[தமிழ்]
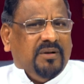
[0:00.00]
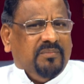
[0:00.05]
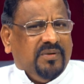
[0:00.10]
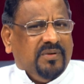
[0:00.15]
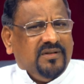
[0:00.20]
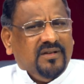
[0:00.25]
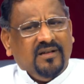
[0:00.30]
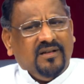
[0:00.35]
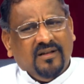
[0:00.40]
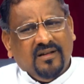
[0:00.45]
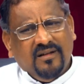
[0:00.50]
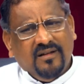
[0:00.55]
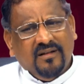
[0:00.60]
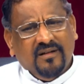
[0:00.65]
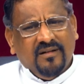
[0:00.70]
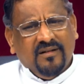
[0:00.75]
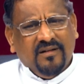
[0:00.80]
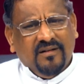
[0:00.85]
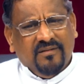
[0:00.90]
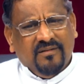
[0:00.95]
என்பது
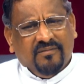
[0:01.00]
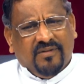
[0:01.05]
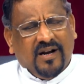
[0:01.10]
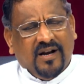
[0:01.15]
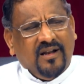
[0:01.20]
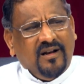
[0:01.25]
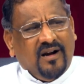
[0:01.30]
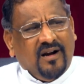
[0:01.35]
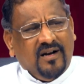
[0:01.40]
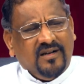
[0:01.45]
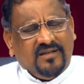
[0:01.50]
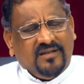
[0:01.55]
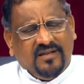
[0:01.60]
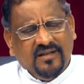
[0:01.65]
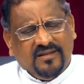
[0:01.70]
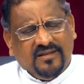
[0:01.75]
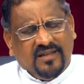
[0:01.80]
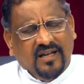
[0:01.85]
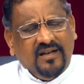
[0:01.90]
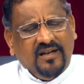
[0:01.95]
வடநாட்டு
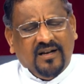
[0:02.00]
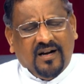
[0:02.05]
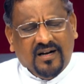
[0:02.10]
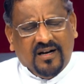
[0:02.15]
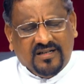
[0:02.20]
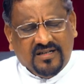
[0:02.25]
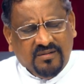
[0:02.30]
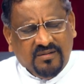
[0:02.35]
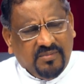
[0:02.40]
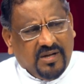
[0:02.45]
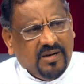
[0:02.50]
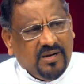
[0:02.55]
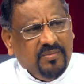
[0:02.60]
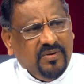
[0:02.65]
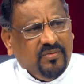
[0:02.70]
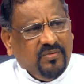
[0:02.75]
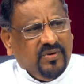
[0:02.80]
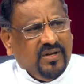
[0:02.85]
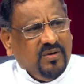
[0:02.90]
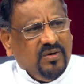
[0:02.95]
தென்னாட்டு
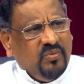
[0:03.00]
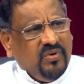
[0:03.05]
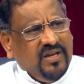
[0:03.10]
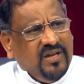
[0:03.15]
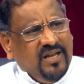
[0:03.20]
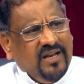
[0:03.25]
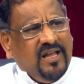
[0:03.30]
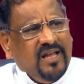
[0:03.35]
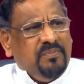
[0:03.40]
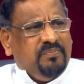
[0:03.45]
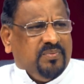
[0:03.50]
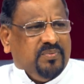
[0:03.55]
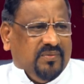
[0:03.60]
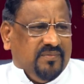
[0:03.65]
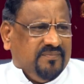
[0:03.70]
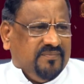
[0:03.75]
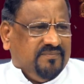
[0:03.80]
மரபினுடைய ஒரு இணைப்பு